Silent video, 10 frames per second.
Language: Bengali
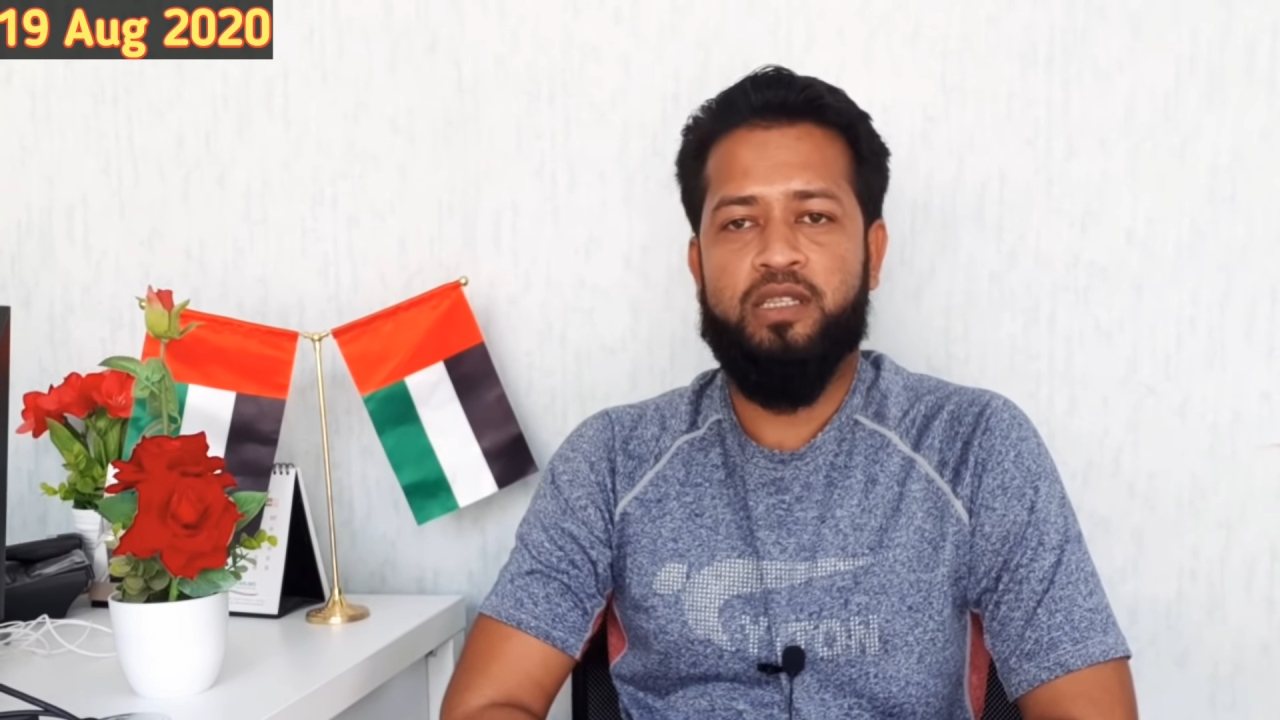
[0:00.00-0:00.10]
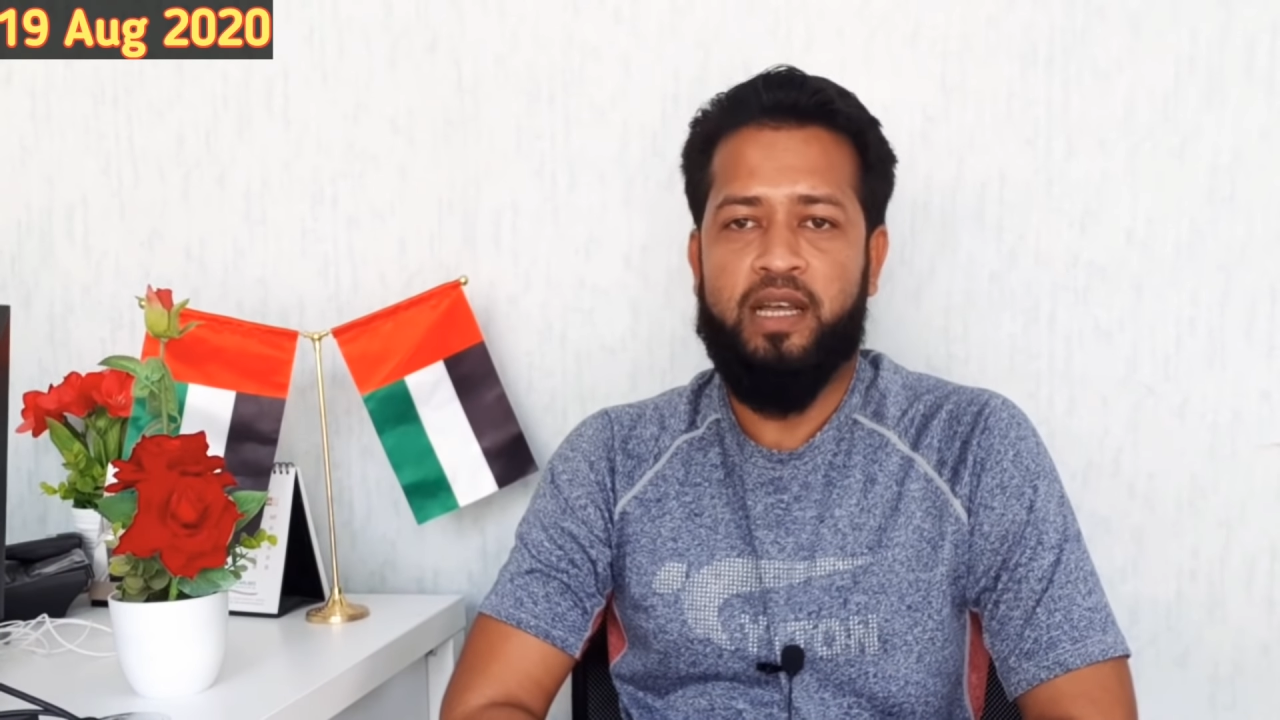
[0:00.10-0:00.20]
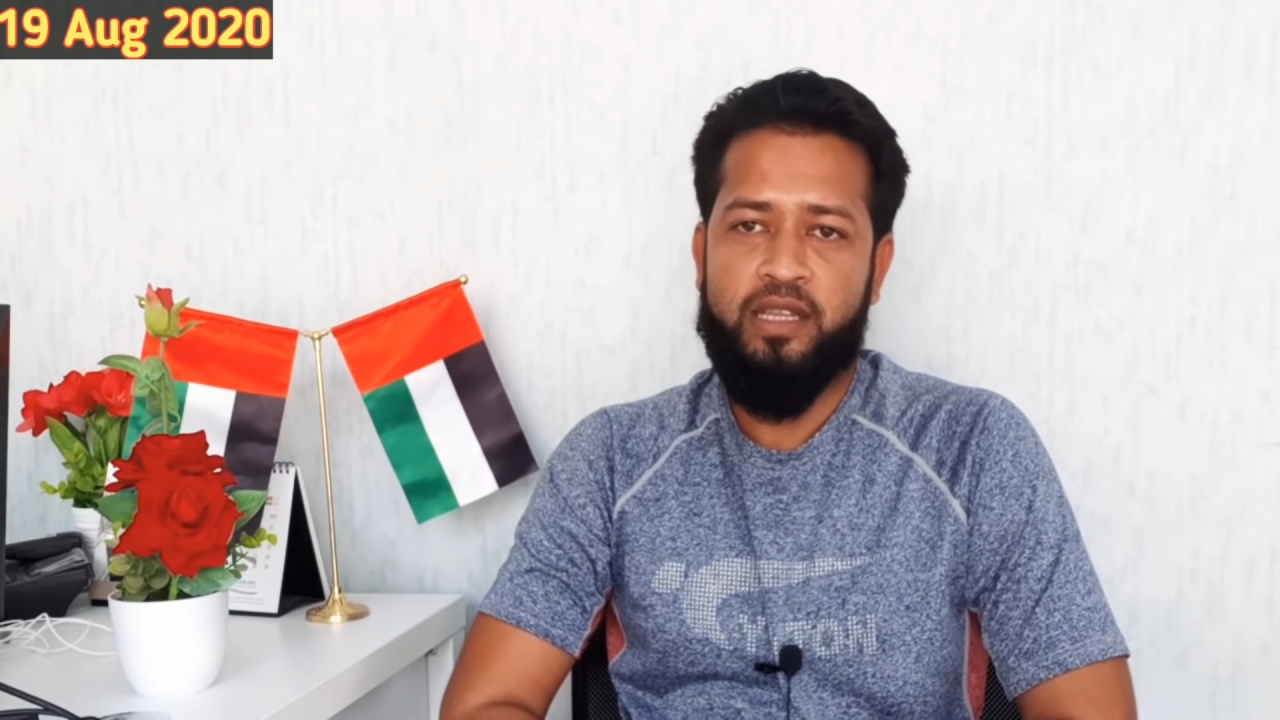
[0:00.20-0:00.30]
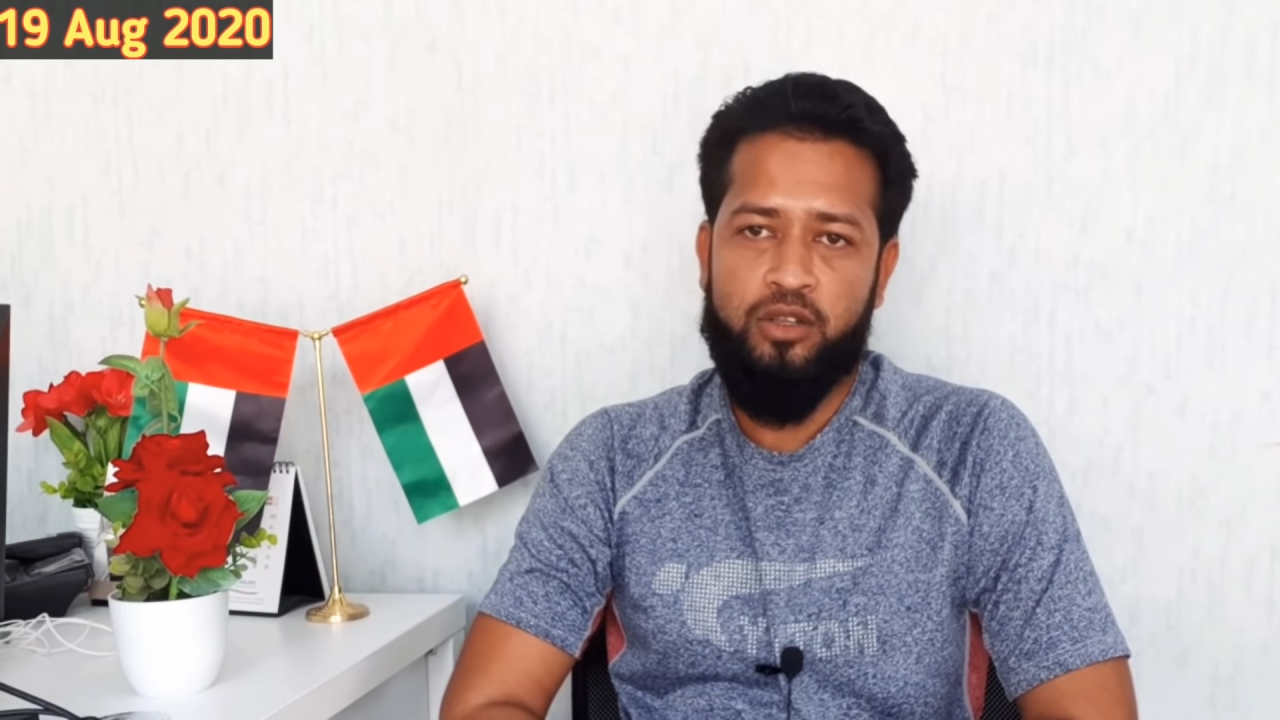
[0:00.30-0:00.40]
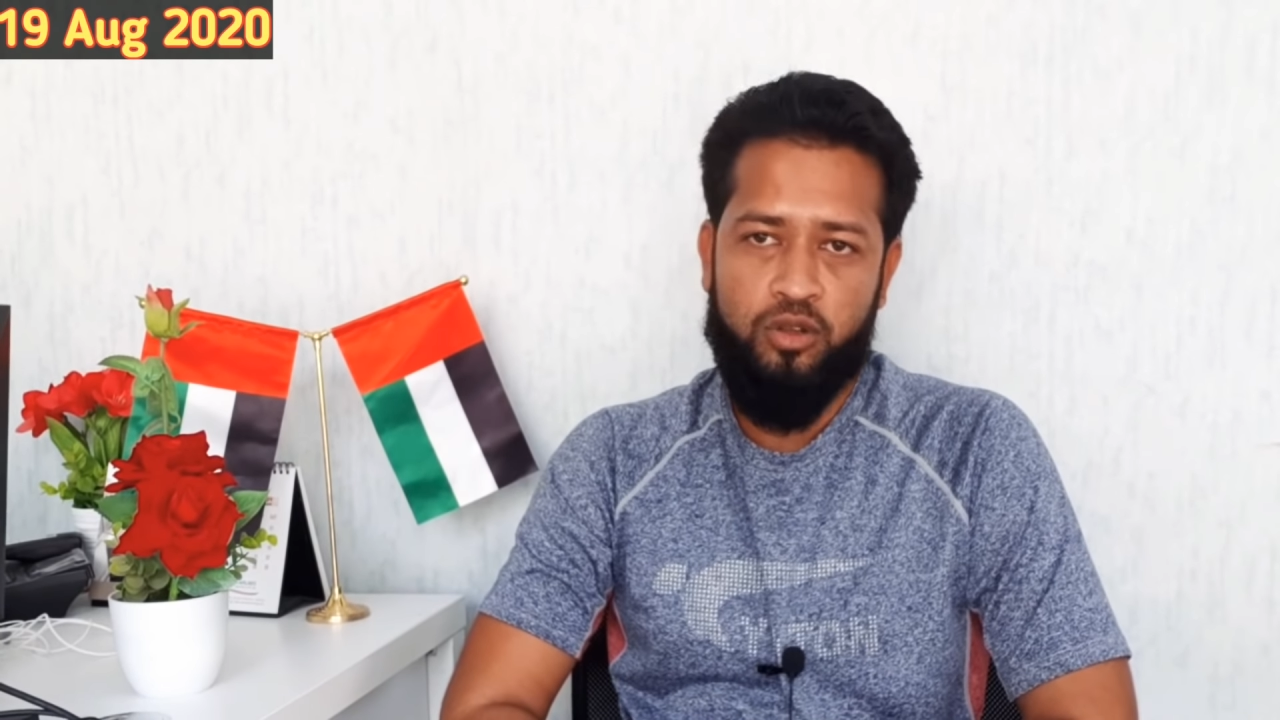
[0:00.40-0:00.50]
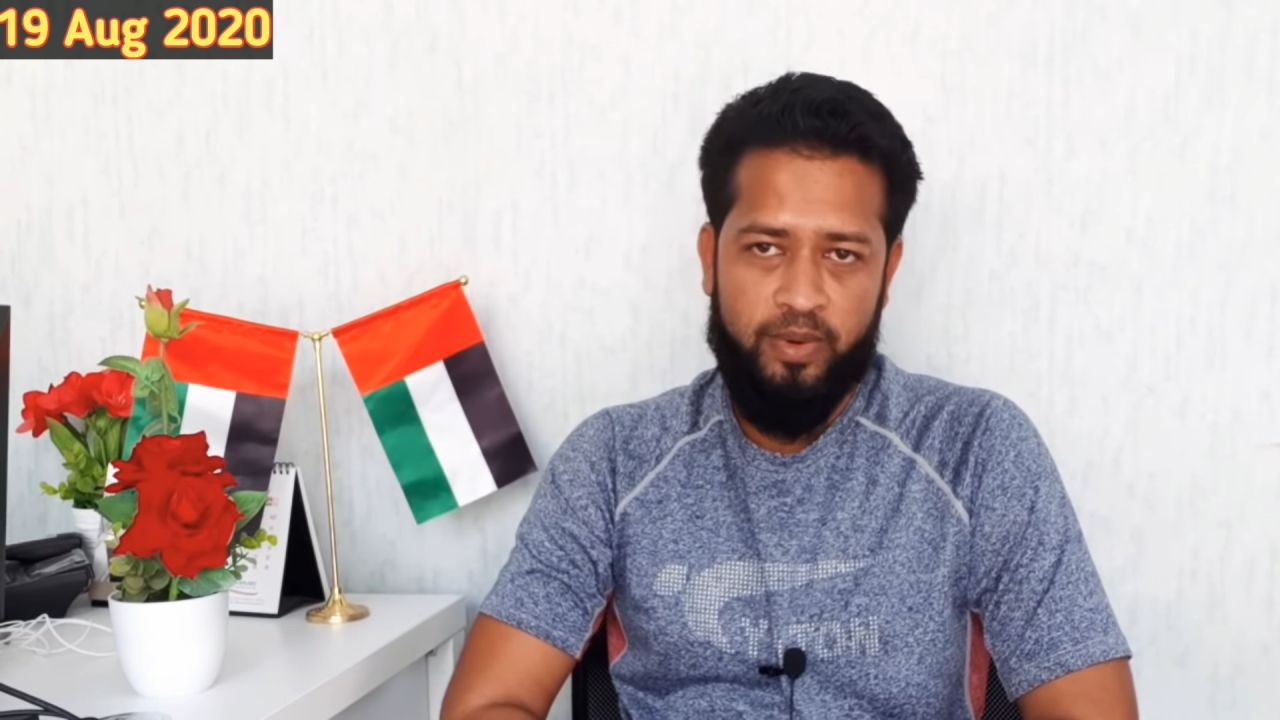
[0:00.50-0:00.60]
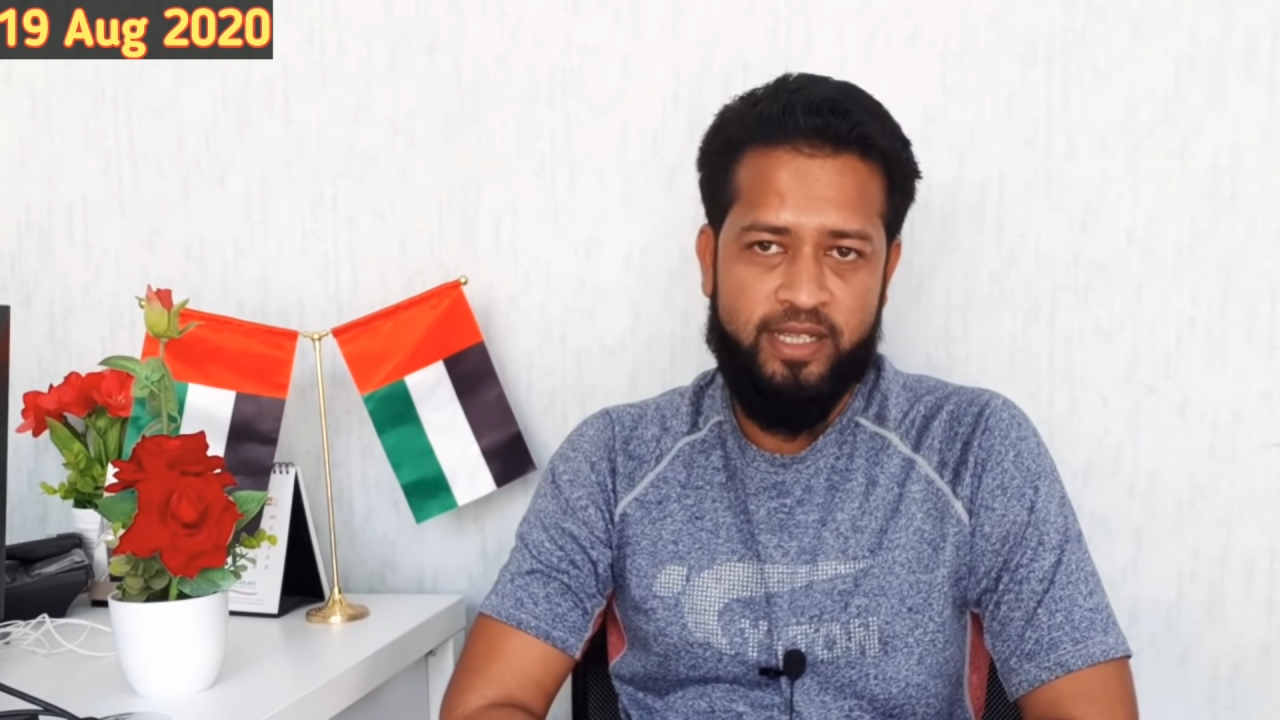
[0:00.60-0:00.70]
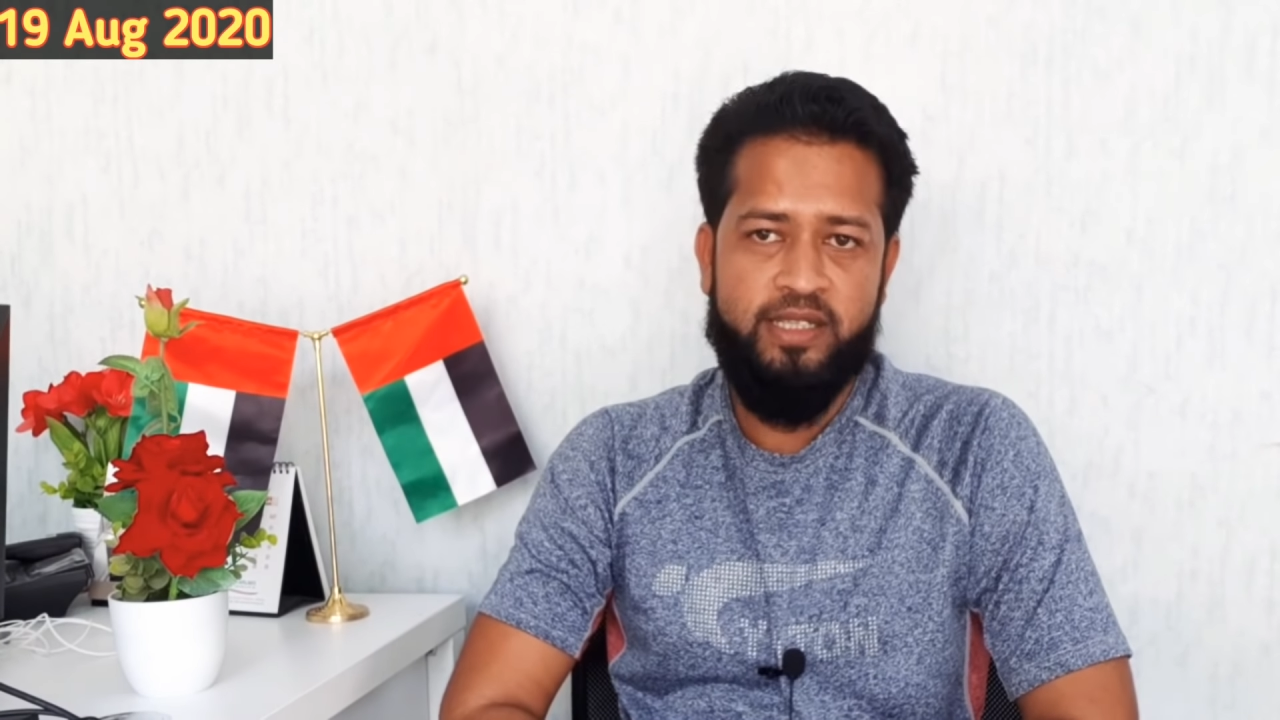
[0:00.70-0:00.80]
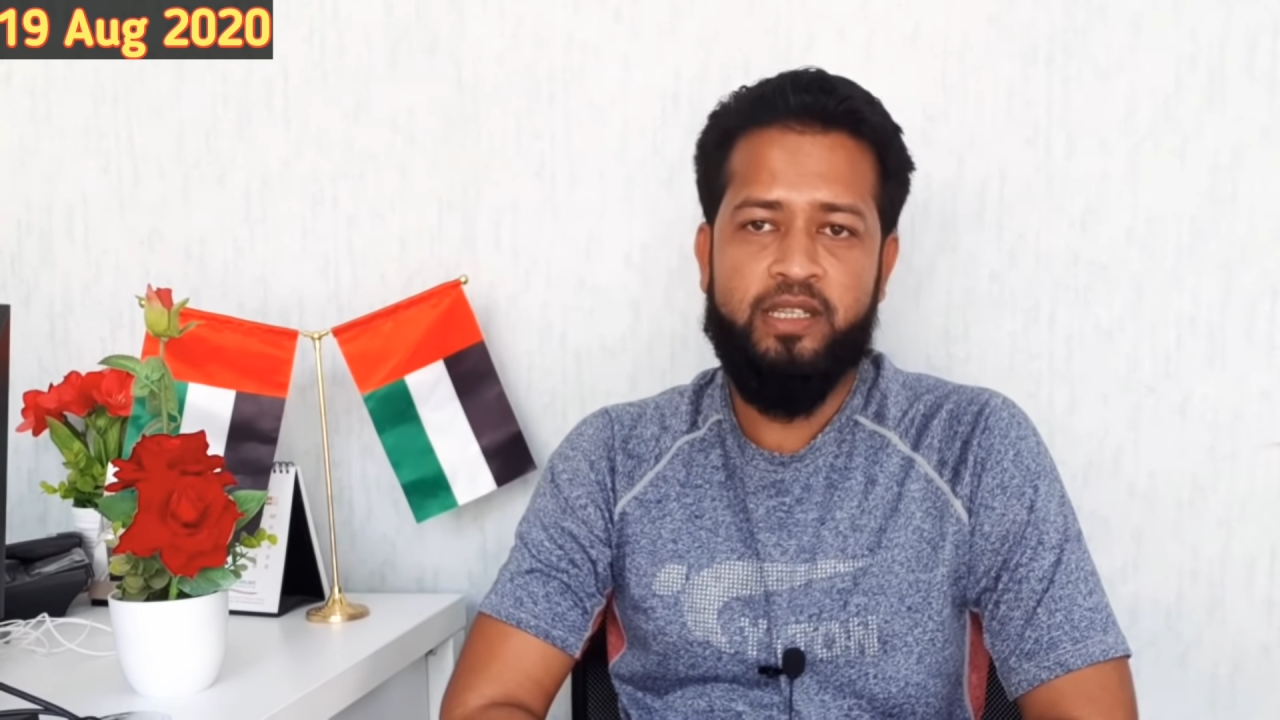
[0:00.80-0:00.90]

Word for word: যাদের দুবাই